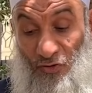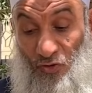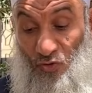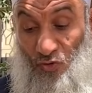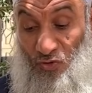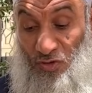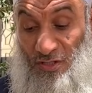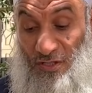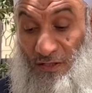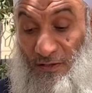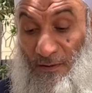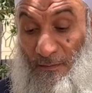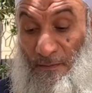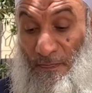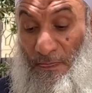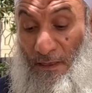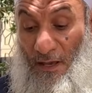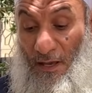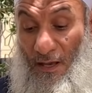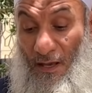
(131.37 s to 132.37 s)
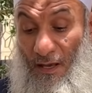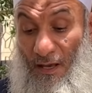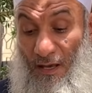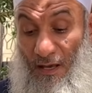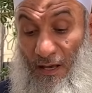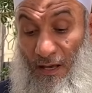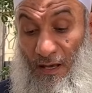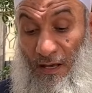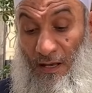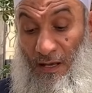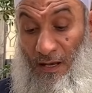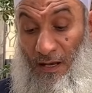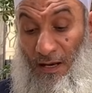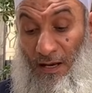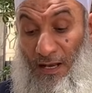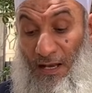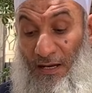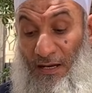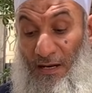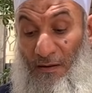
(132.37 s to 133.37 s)
في الغسل آه
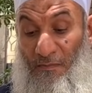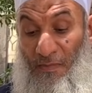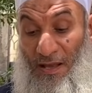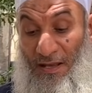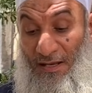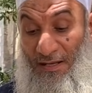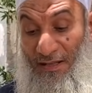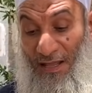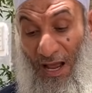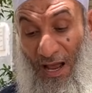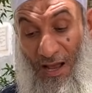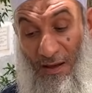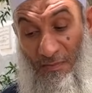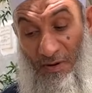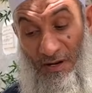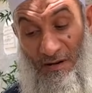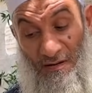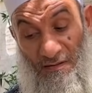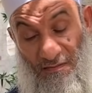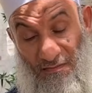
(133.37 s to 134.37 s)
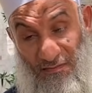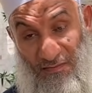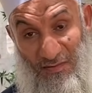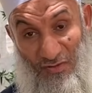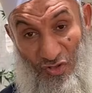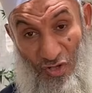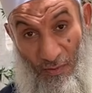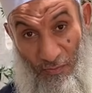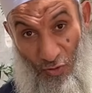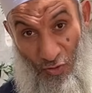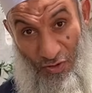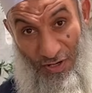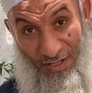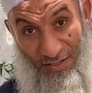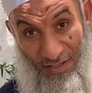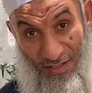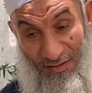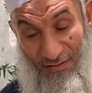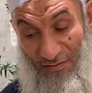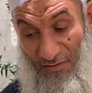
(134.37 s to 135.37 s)
كان الميت عامل صبعه
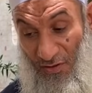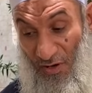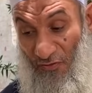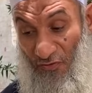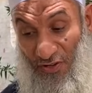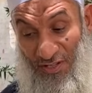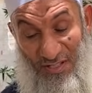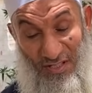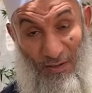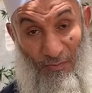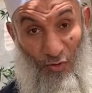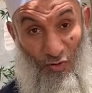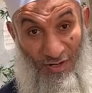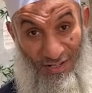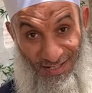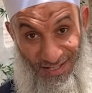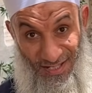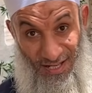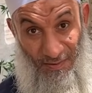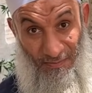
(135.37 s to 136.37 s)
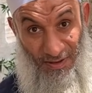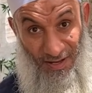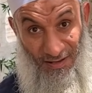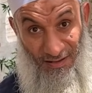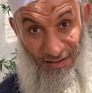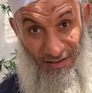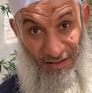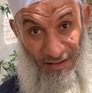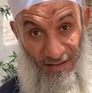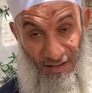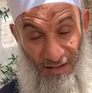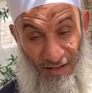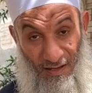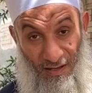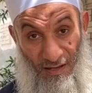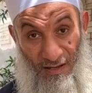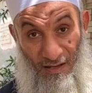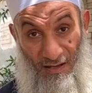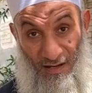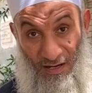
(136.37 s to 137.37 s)
كده رافع صبعه للسماء
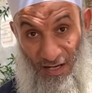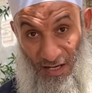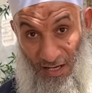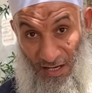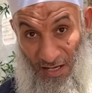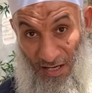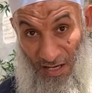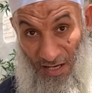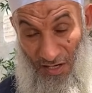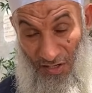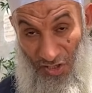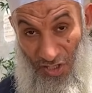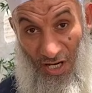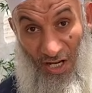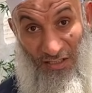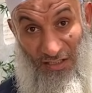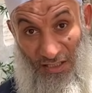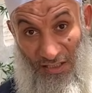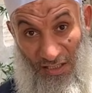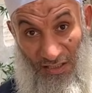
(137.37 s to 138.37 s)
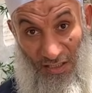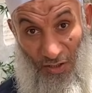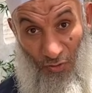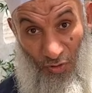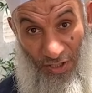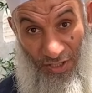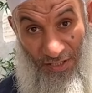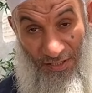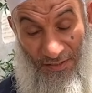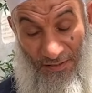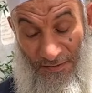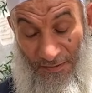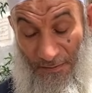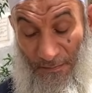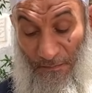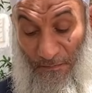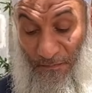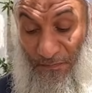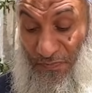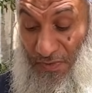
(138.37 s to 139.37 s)
لشهادة التوحيد
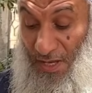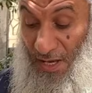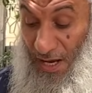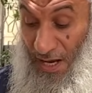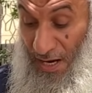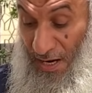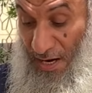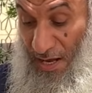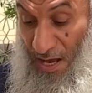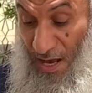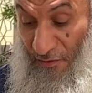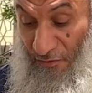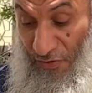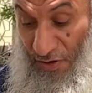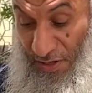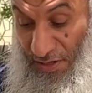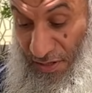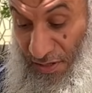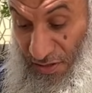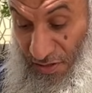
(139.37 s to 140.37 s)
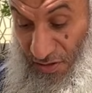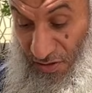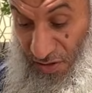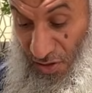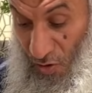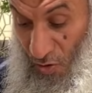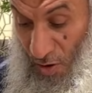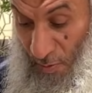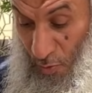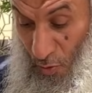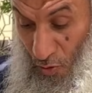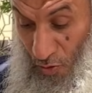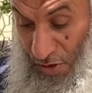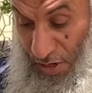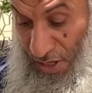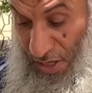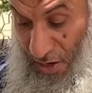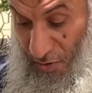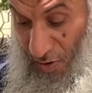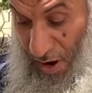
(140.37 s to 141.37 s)
انا افرد صوابعه
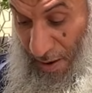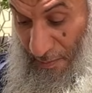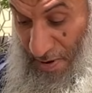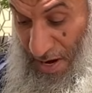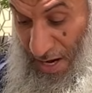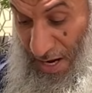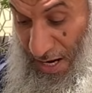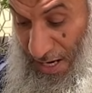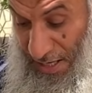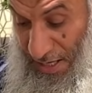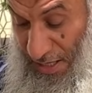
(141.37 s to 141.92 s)
كده واعملها